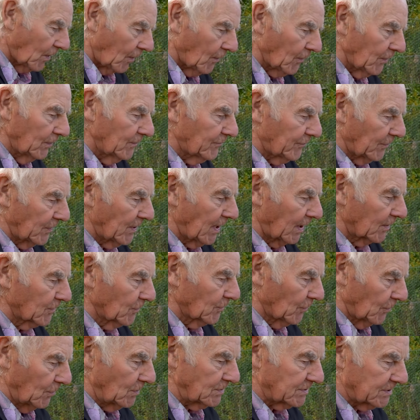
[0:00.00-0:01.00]
auch von der
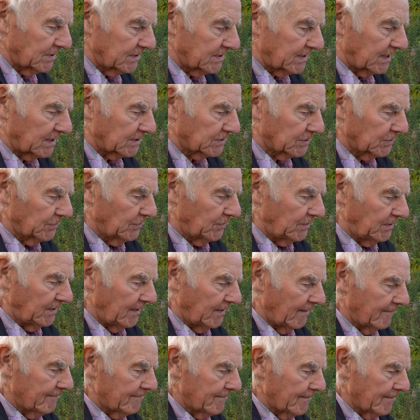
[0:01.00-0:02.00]
Größe sehr schön.
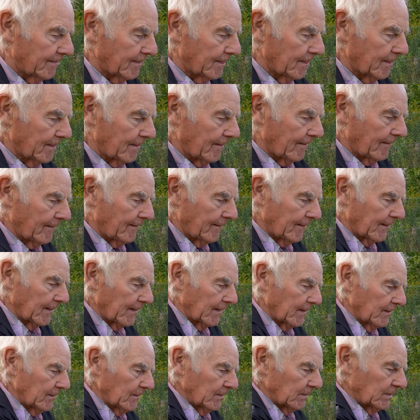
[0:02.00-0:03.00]

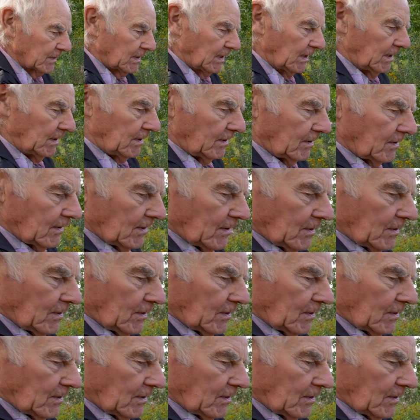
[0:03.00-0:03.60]
Die